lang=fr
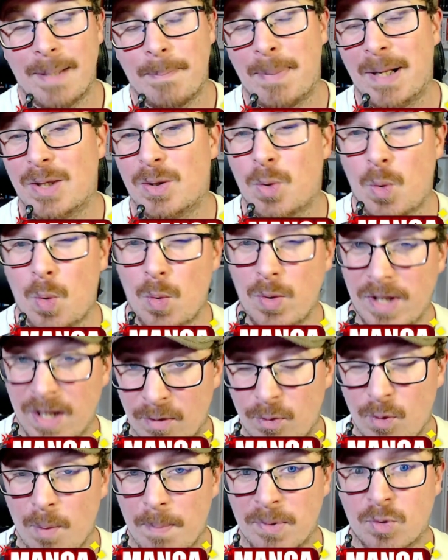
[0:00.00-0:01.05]
il n'y a pas trop
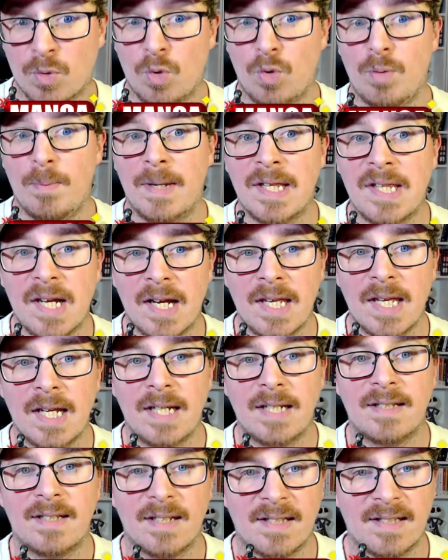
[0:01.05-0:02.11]
d'infos parce que le
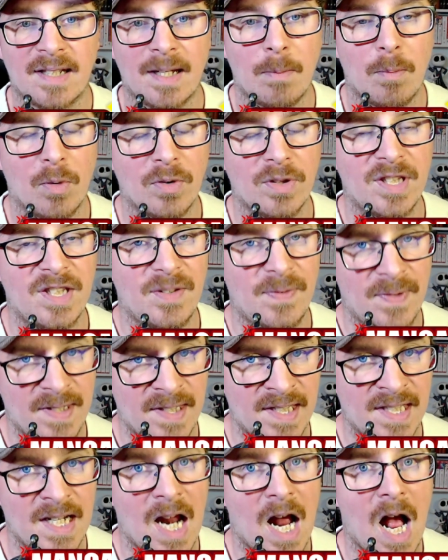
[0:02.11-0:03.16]
matériel est extrêmement
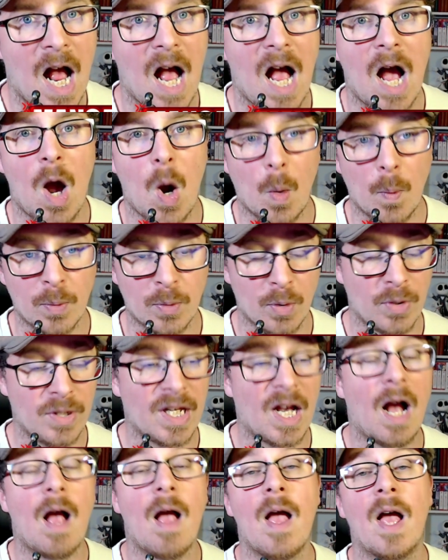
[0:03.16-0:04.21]
difficile à
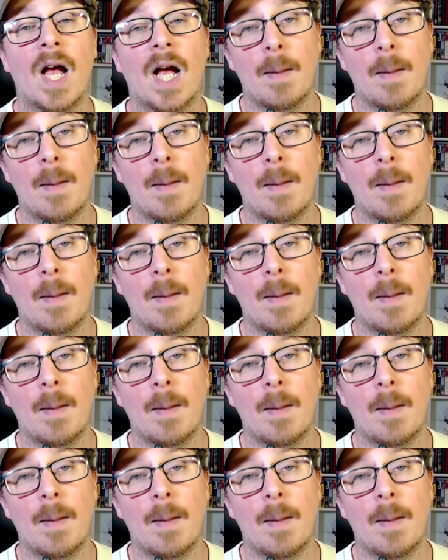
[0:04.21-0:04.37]
obtenir,